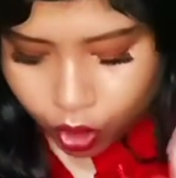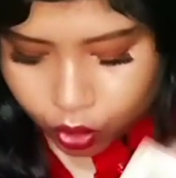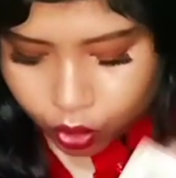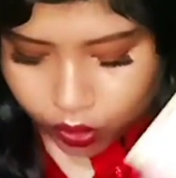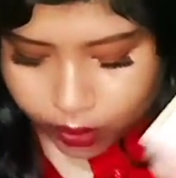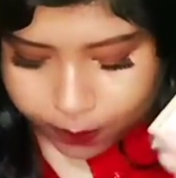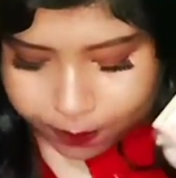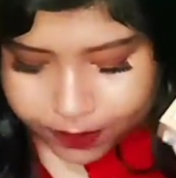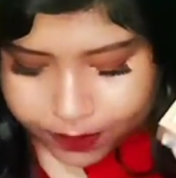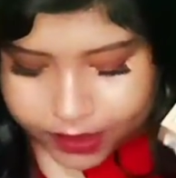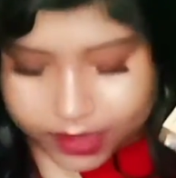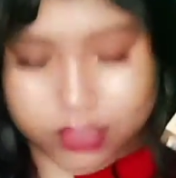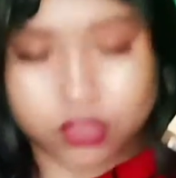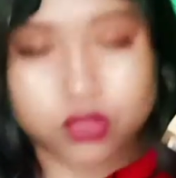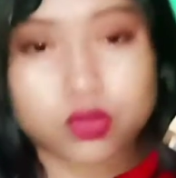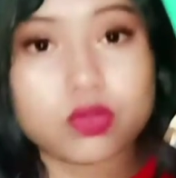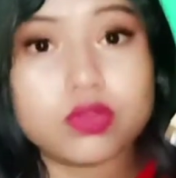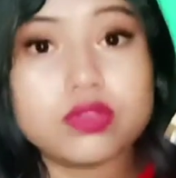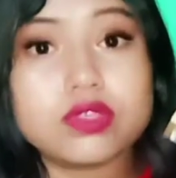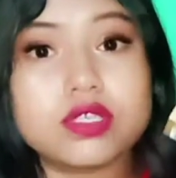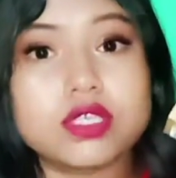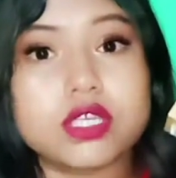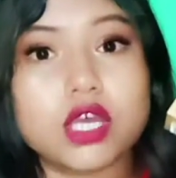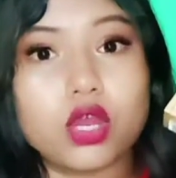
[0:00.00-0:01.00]
तो आप
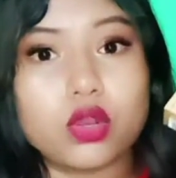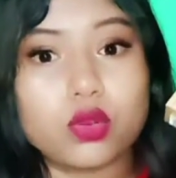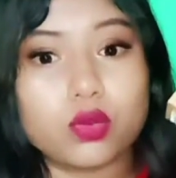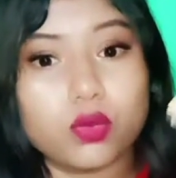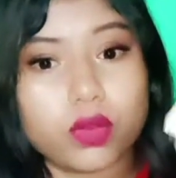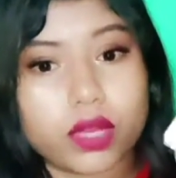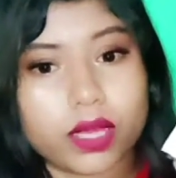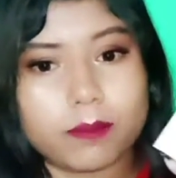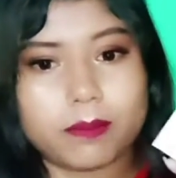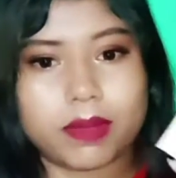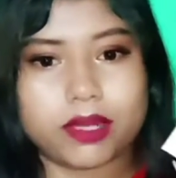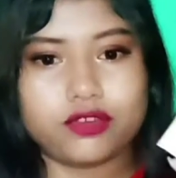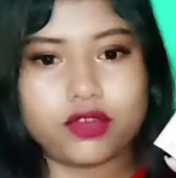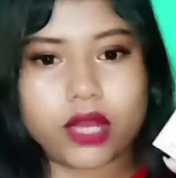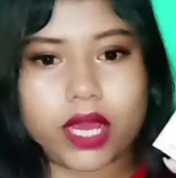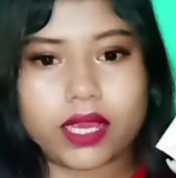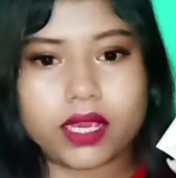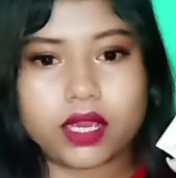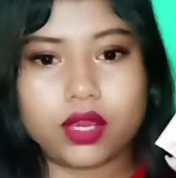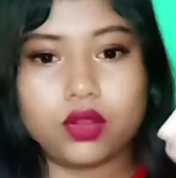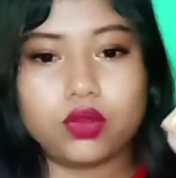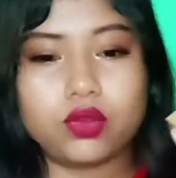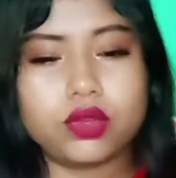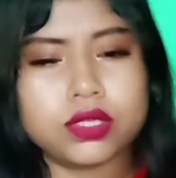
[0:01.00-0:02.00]
इसको जरूर एक बार ट्राई
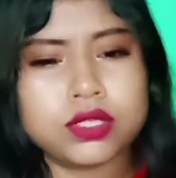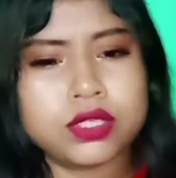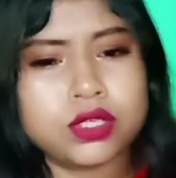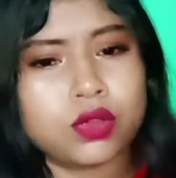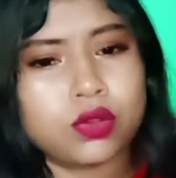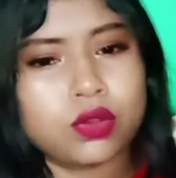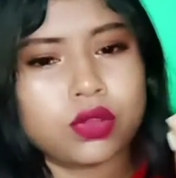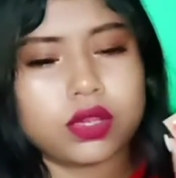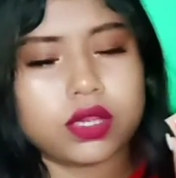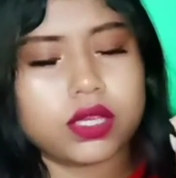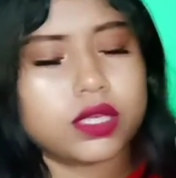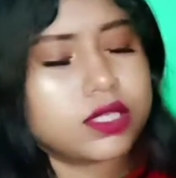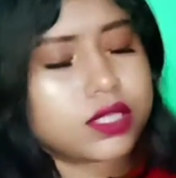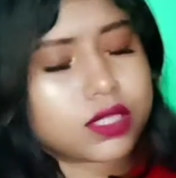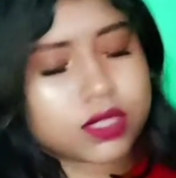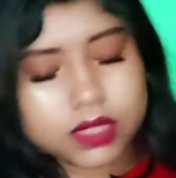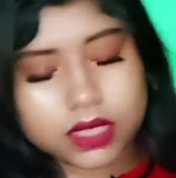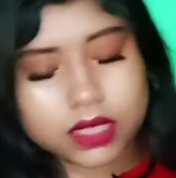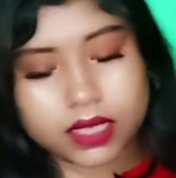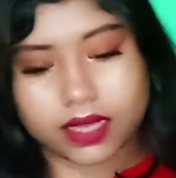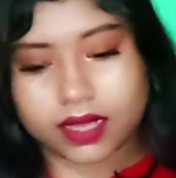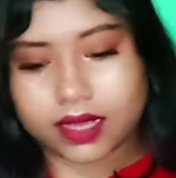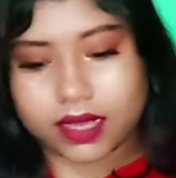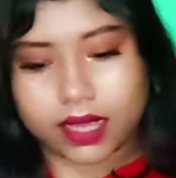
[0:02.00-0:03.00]
करो किसी किस
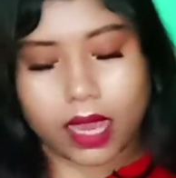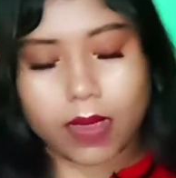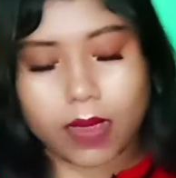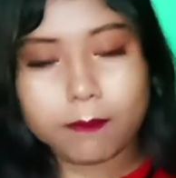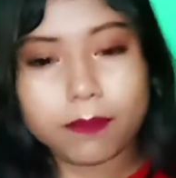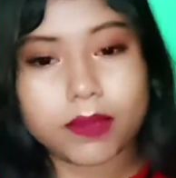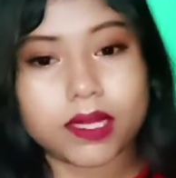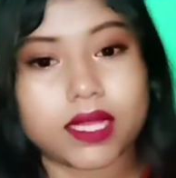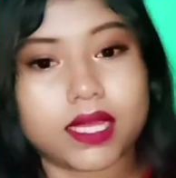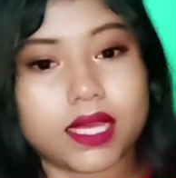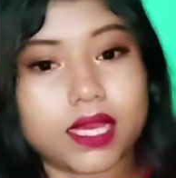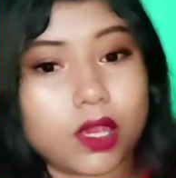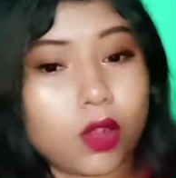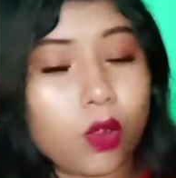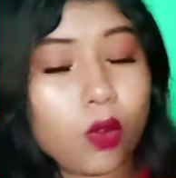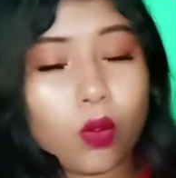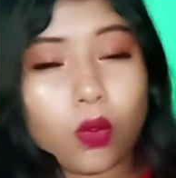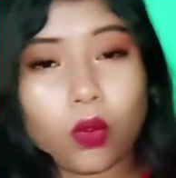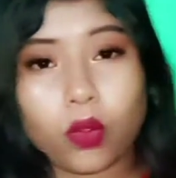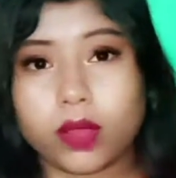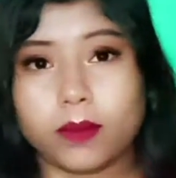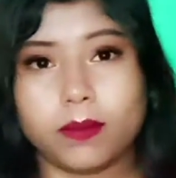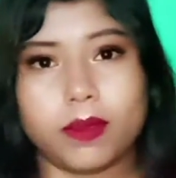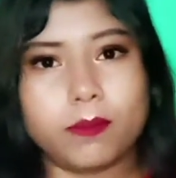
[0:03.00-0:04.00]
यहाँ पर
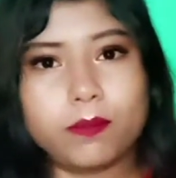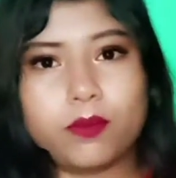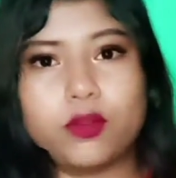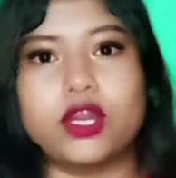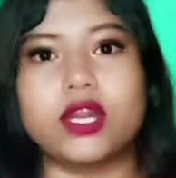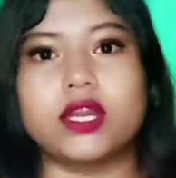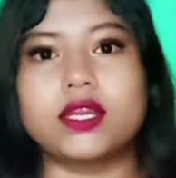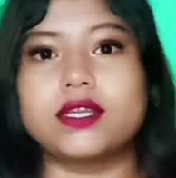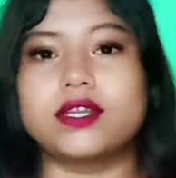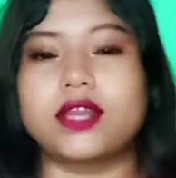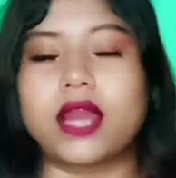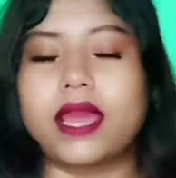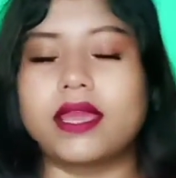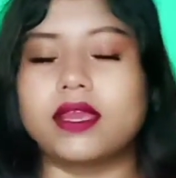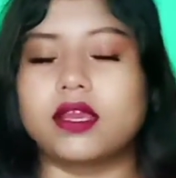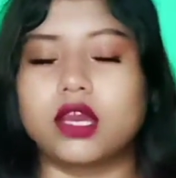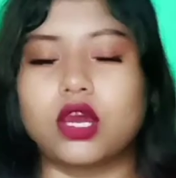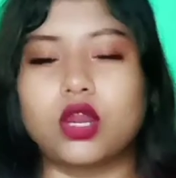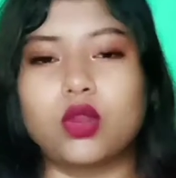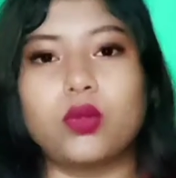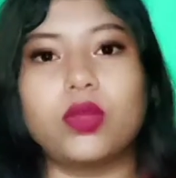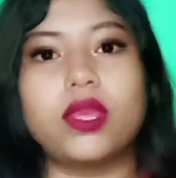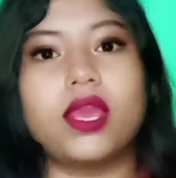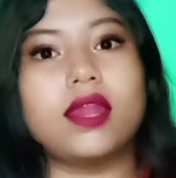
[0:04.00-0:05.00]
कोई भी प्रोडक्ट ट्राई
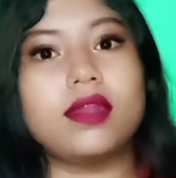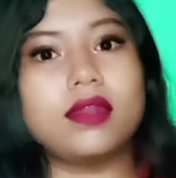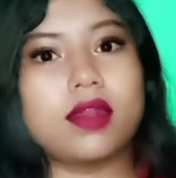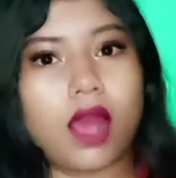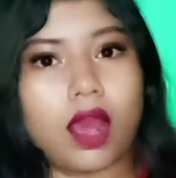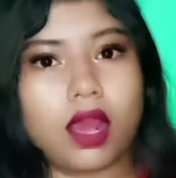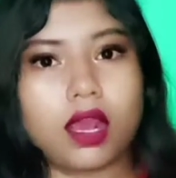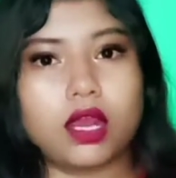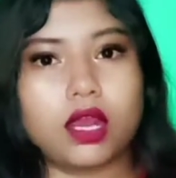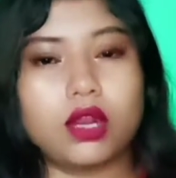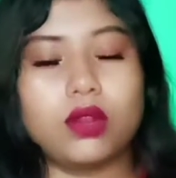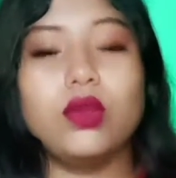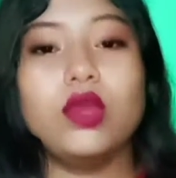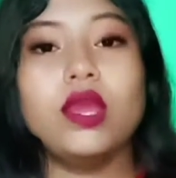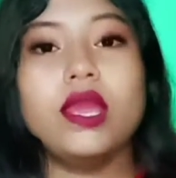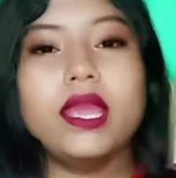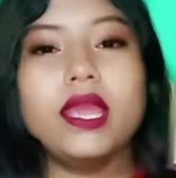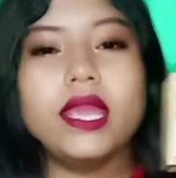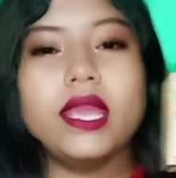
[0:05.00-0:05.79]
करो या ना करो